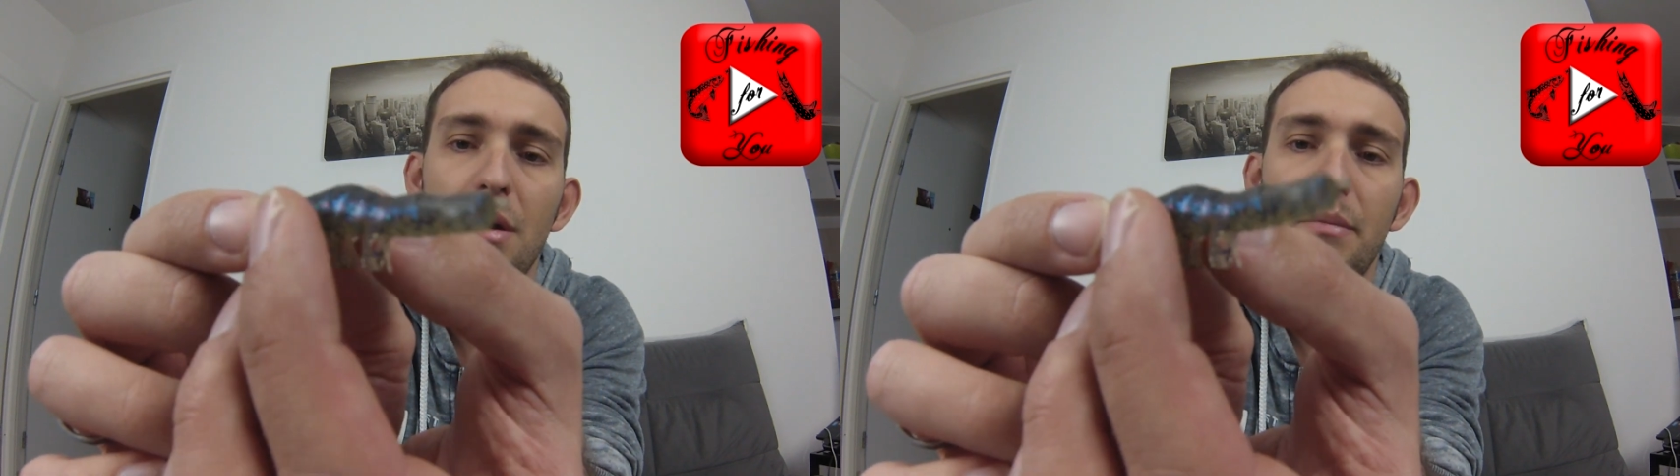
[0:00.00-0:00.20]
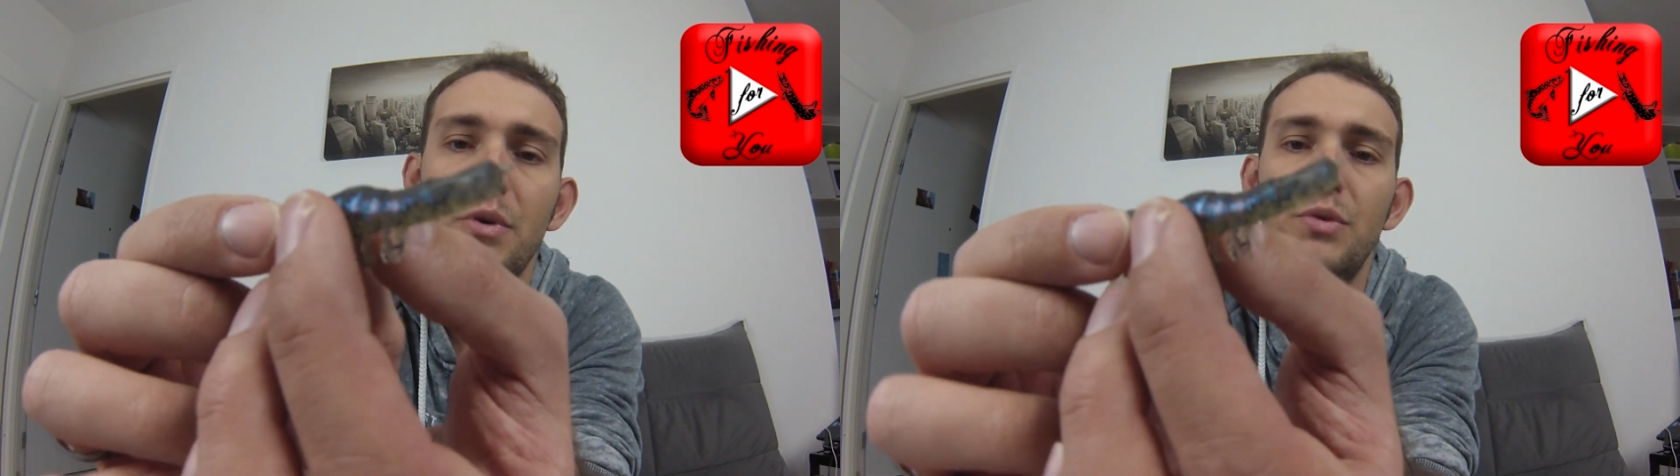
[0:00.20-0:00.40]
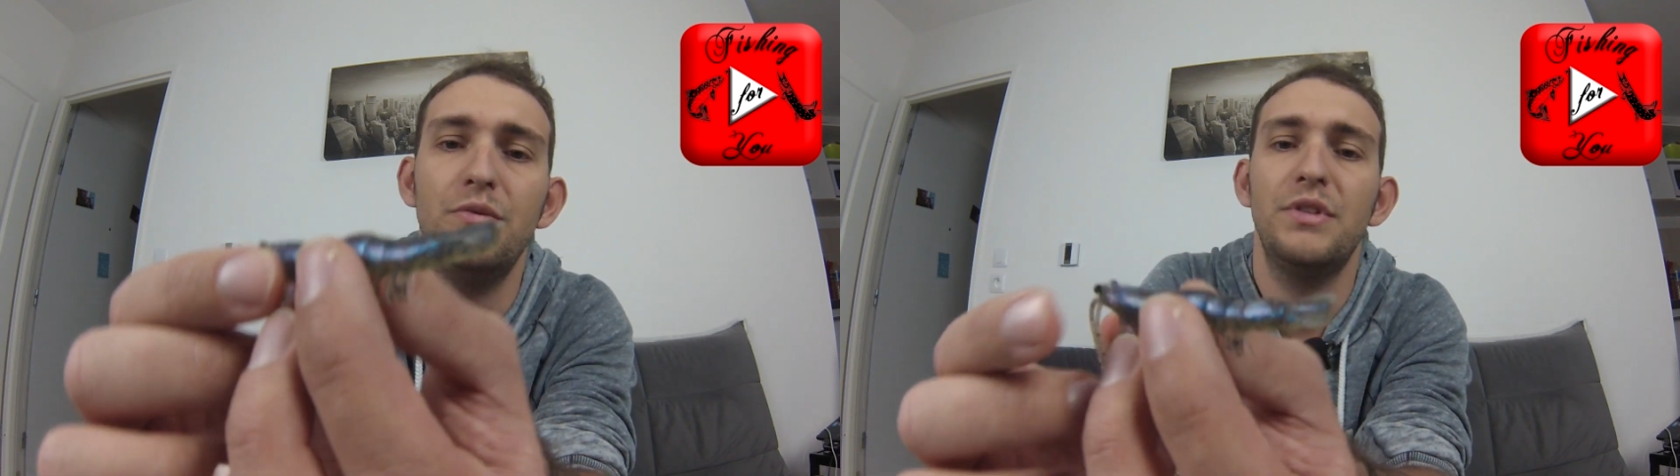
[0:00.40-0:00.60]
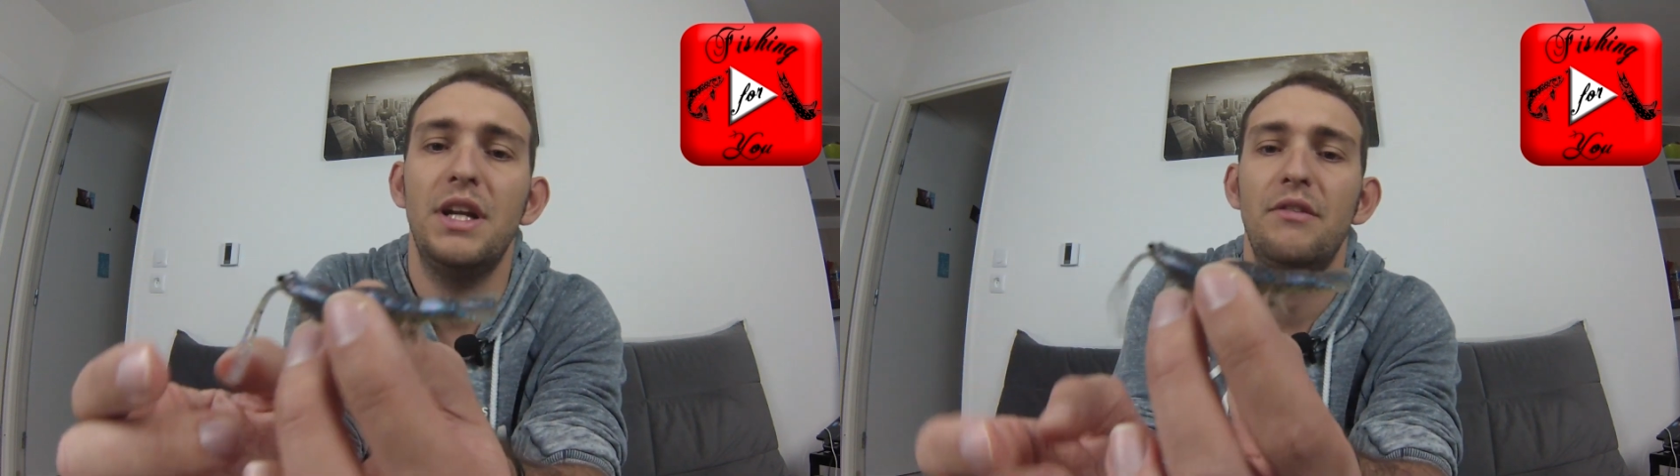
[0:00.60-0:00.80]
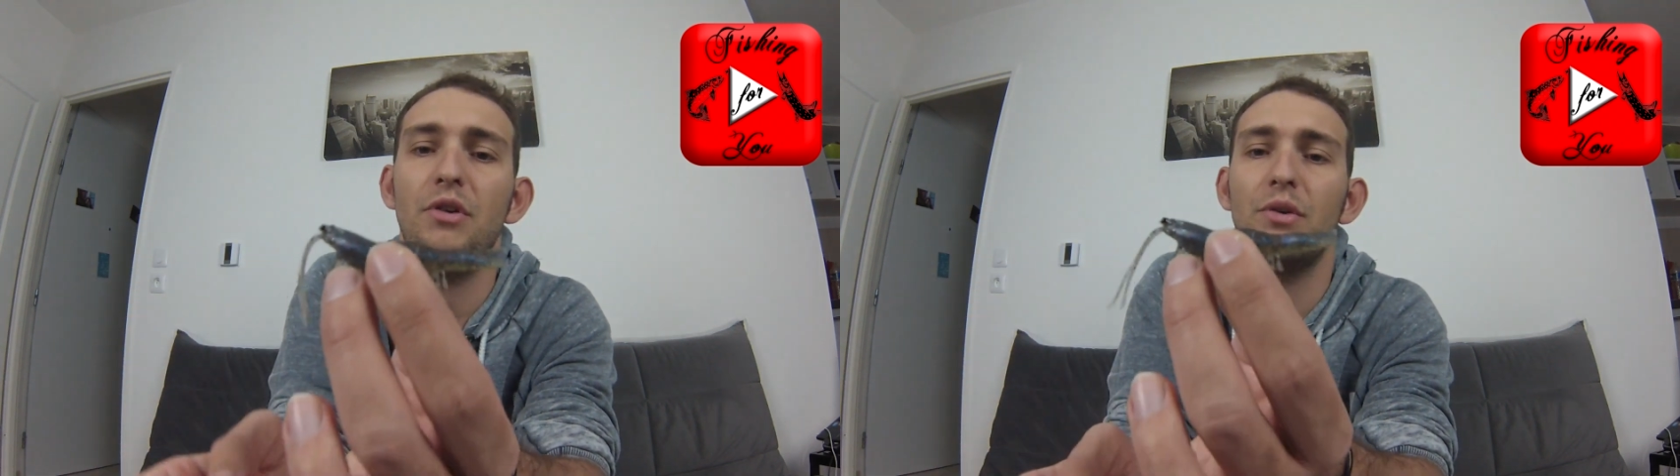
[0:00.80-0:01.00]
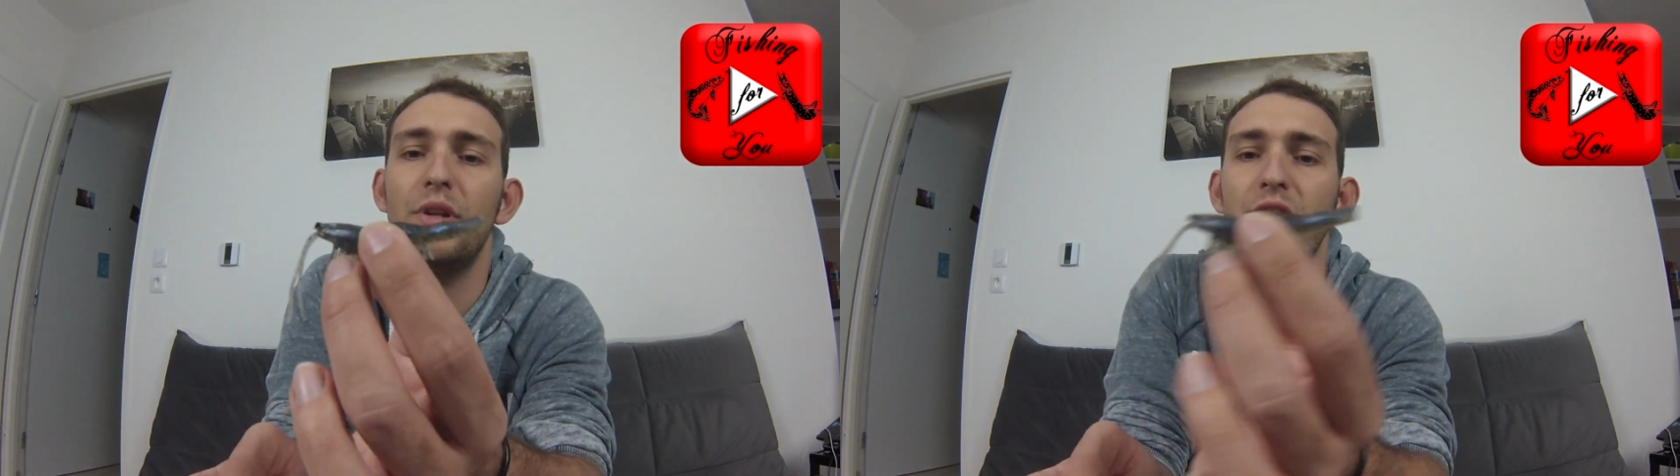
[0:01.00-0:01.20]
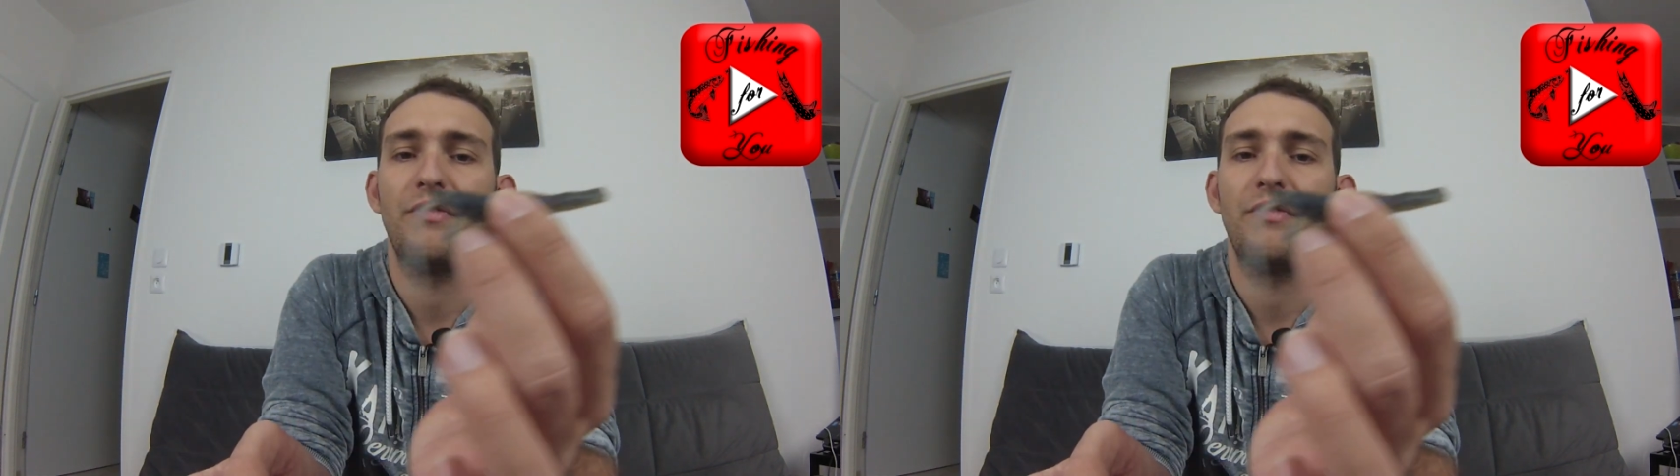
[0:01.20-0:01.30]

Mais ensuite, vous allez avoir une âge